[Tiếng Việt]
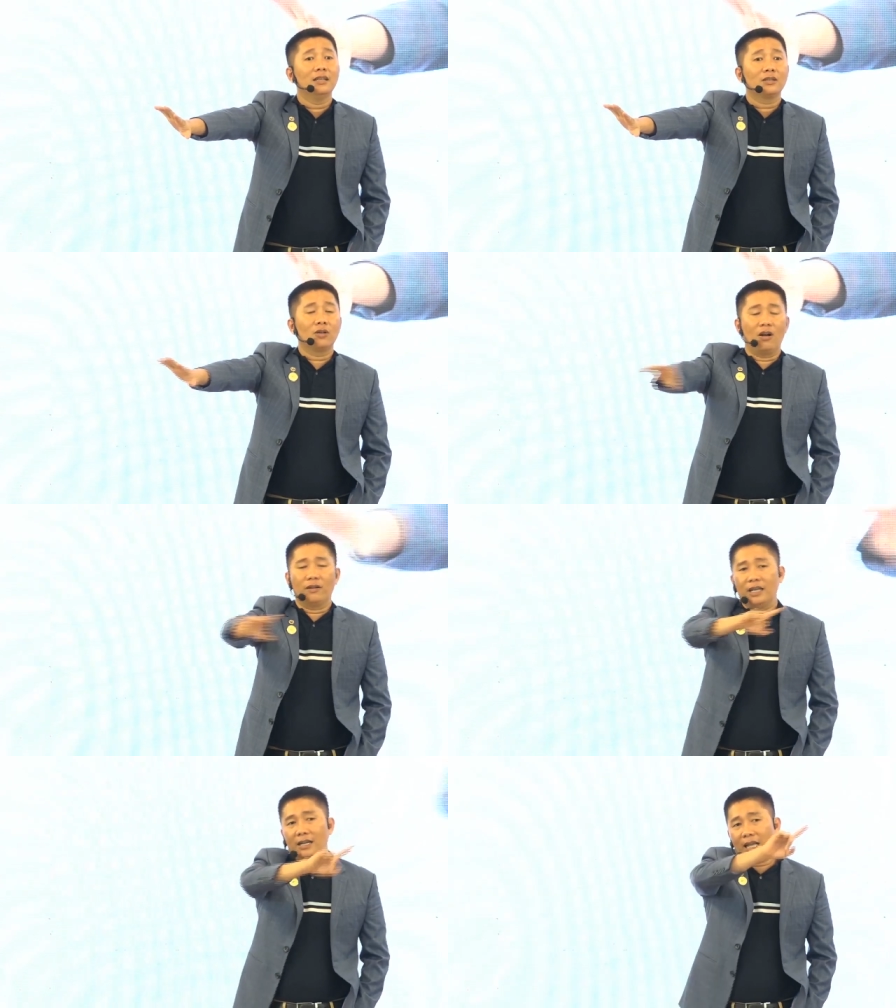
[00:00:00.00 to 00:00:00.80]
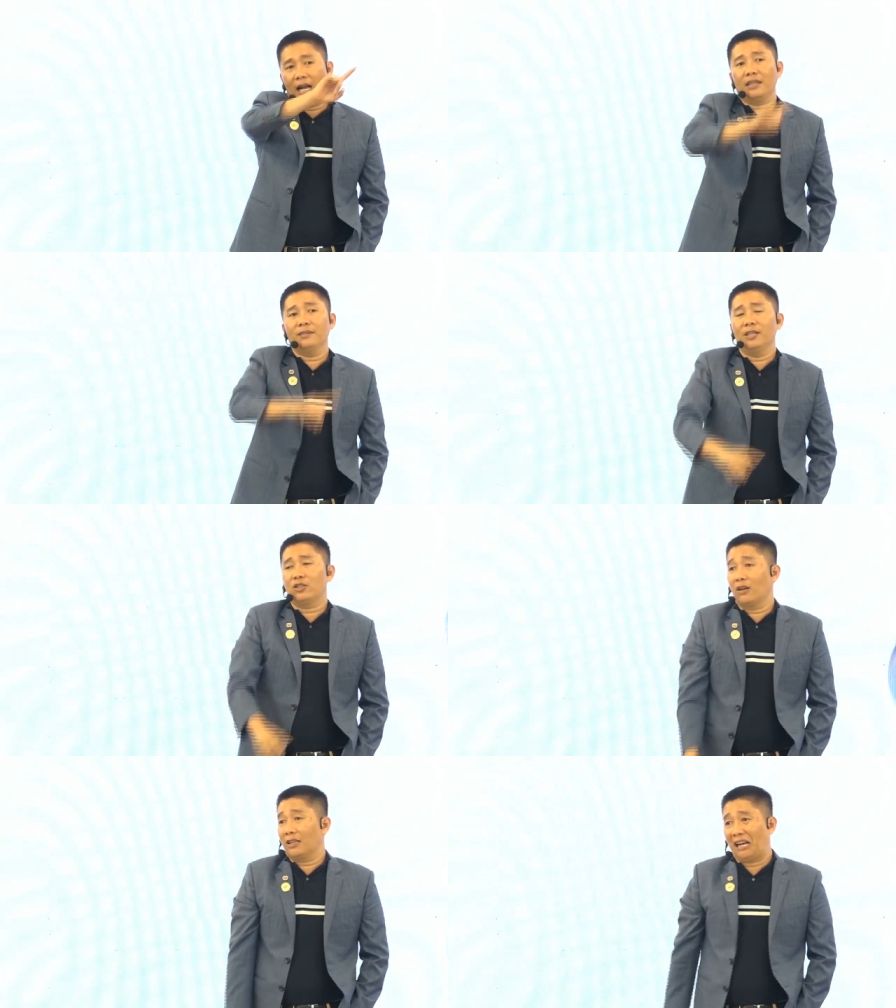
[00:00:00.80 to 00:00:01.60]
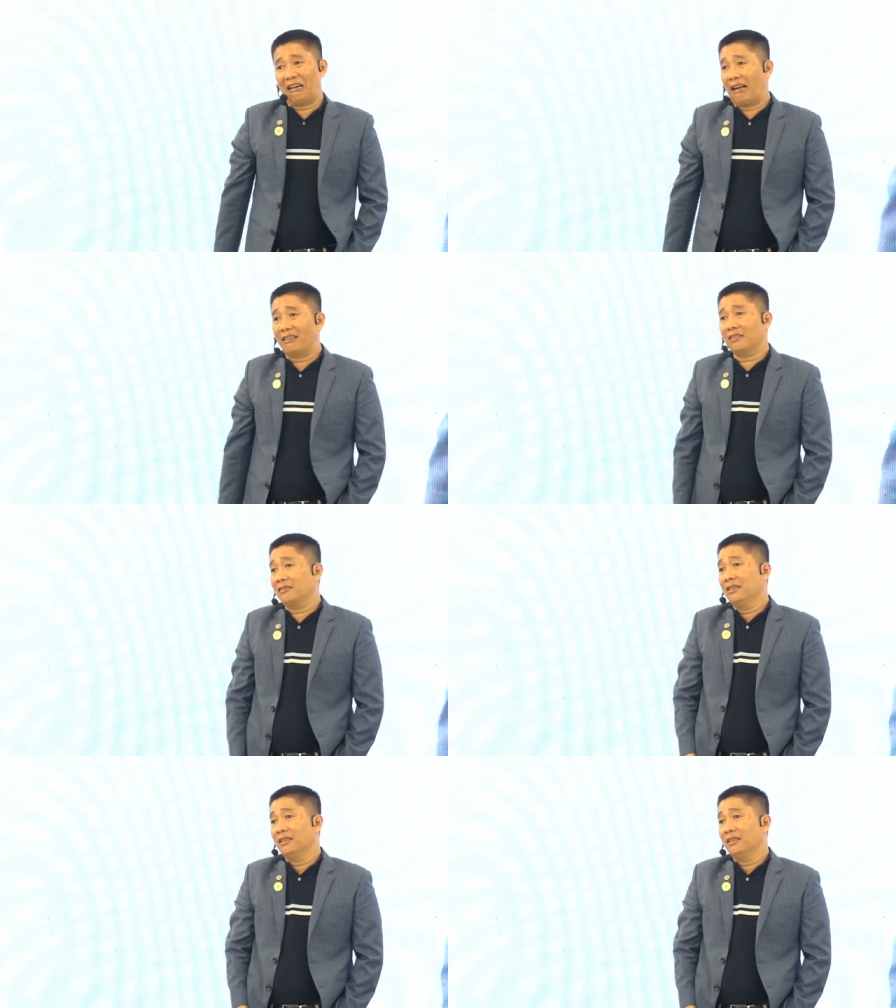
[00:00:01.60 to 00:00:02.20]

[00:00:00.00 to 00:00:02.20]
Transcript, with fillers: tôi còn nhớ cái thằng dưới mỹ sơn là thằng nặng nhất